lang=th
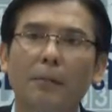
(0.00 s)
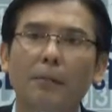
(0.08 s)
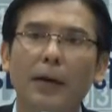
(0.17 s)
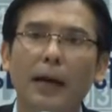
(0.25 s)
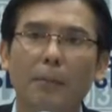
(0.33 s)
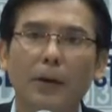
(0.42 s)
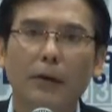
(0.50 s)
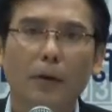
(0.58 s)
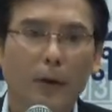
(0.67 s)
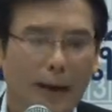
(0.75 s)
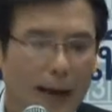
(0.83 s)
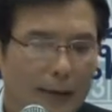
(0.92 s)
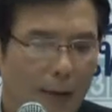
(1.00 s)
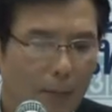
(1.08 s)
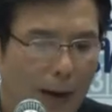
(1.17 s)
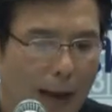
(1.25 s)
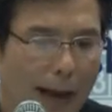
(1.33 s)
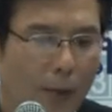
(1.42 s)
เพียงเพื่อต้องการ
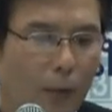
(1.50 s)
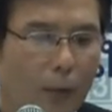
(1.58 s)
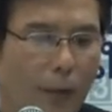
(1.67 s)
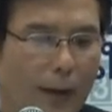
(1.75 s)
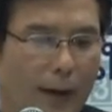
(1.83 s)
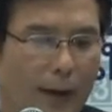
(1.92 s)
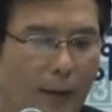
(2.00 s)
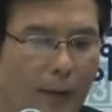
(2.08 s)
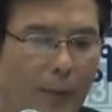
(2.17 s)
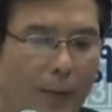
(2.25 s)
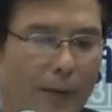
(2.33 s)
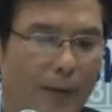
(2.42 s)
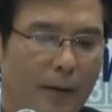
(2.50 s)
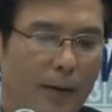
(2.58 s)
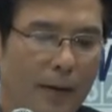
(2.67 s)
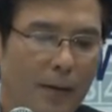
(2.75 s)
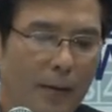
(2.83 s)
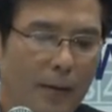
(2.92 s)
ทำลายคนคนเดียว
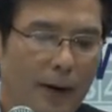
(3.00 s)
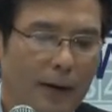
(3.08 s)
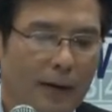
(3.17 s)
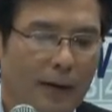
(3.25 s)
พื่อ